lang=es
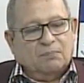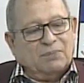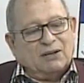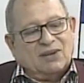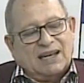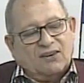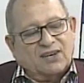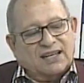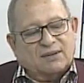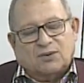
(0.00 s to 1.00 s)
Pero a la
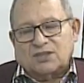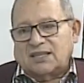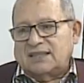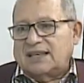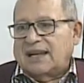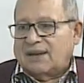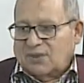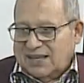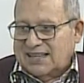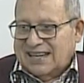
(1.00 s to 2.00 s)
hora de, a la
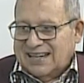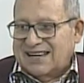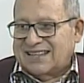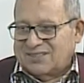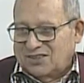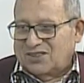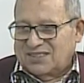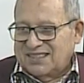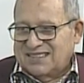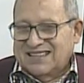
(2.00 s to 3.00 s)
hora de las
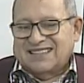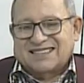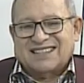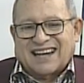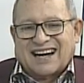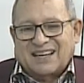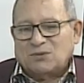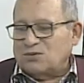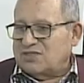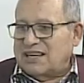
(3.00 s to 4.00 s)
elecciones se
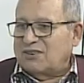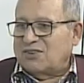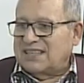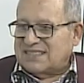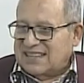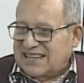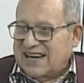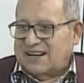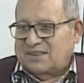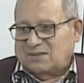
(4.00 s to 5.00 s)
reducen los
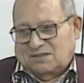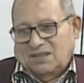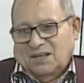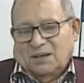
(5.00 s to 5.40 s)
escenarios.